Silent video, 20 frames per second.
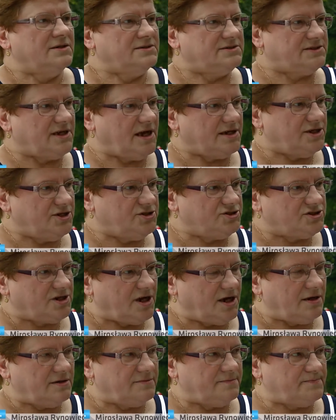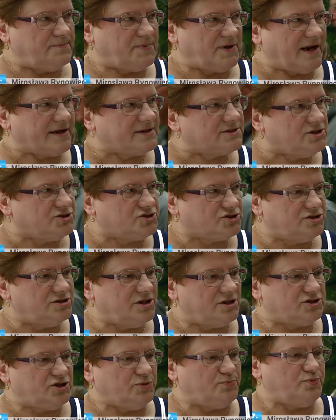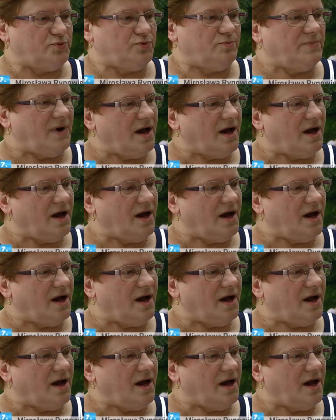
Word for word: zajęcia praktyczne typu